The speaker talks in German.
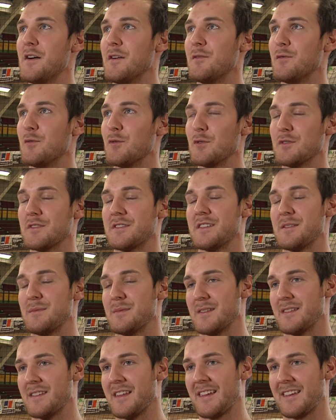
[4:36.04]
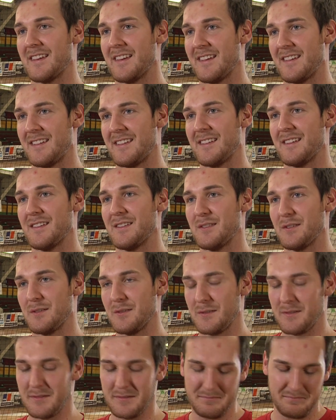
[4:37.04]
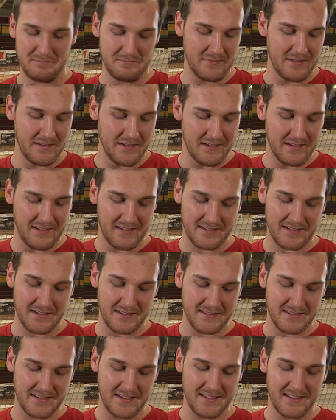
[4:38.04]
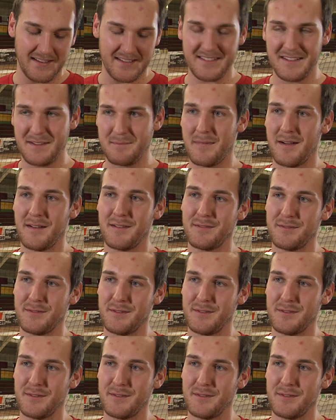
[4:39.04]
Wohnzimmer, denke ich. So, ich kann sehen das immer.